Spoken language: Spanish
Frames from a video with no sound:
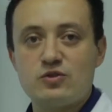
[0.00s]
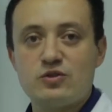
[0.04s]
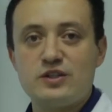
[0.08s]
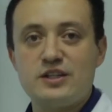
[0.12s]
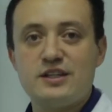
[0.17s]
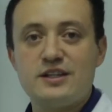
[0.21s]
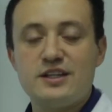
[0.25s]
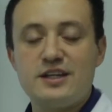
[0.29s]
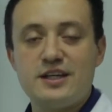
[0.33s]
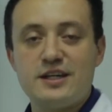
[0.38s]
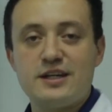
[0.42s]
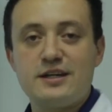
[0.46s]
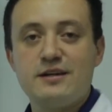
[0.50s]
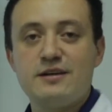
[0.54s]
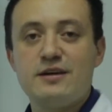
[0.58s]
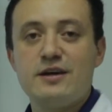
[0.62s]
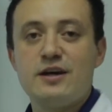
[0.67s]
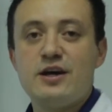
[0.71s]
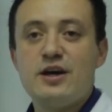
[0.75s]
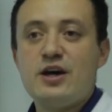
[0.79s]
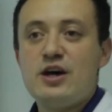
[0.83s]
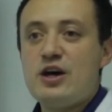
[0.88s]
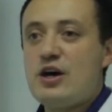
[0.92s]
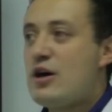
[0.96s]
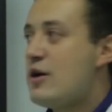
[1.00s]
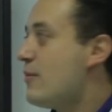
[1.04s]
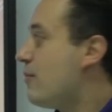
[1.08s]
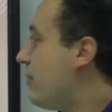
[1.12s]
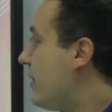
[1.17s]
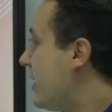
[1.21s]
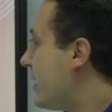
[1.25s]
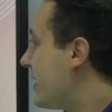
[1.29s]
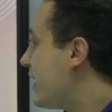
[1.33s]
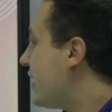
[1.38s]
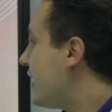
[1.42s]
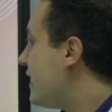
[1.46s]
hoy en día
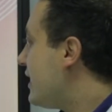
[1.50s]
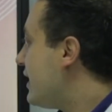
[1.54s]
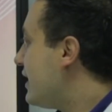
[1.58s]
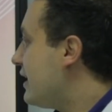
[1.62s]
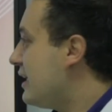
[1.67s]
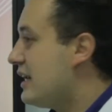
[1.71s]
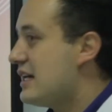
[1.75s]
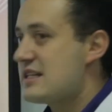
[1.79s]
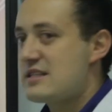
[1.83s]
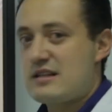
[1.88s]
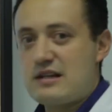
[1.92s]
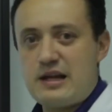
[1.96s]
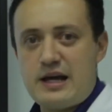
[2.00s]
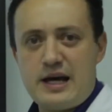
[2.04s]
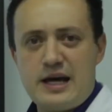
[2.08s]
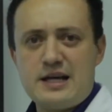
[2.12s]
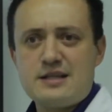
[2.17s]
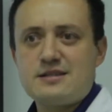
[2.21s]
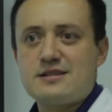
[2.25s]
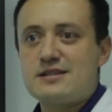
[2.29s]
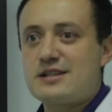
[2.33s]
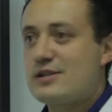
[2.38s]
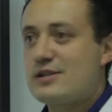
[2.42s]
para las clases,